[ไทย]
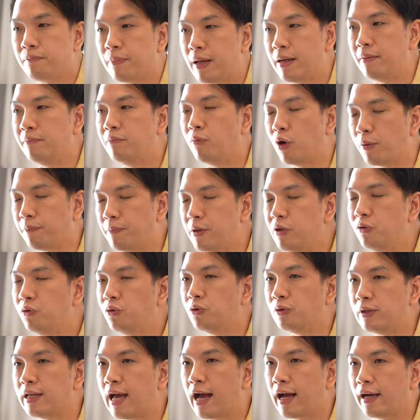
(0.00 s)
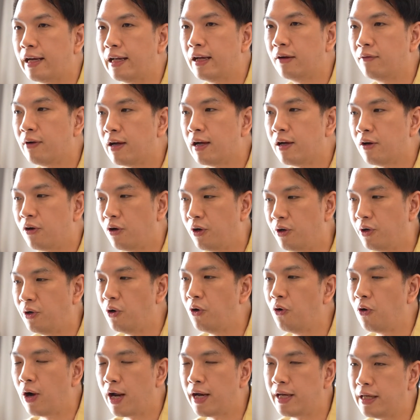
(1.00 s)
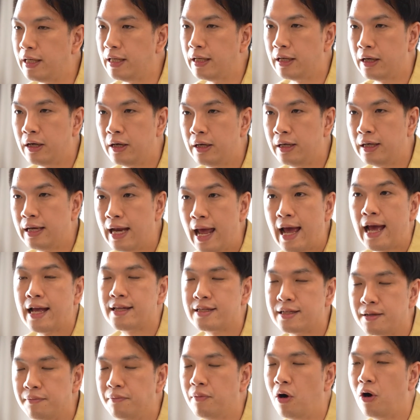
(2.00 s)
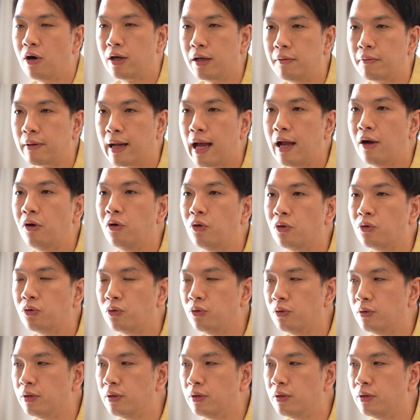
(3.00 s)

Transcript: เป็นบทพิสูจน์อย่างหนึ่งว่าคอนโดอันนี้ก็น่าจะเหมาะกับการลงทุ